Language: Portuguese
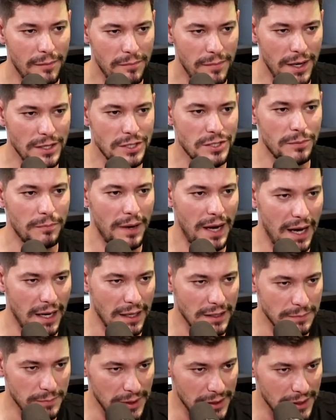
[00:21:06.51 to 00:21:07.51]

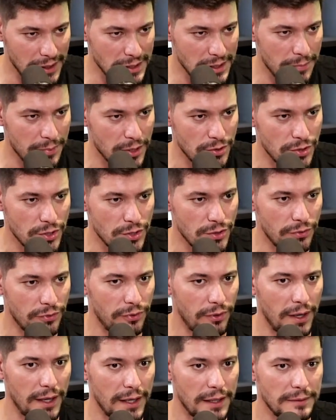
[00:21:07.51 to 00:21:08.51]
benchmarks para trazer para Juiz de
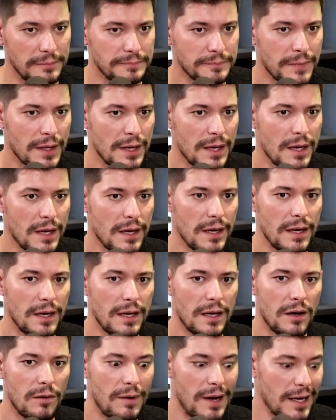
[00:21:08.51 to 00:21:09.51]
Fora,
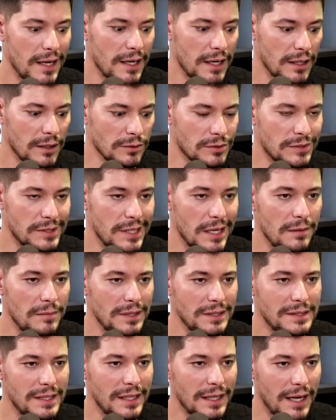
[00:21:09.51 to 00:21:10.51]
é uma arena do Sabin
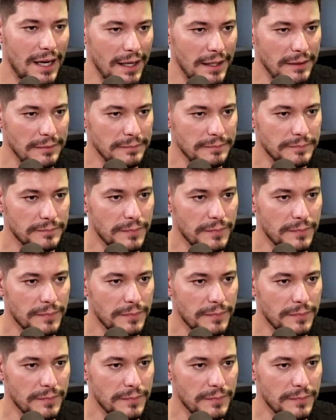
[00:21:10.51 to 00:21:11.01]
Sinai,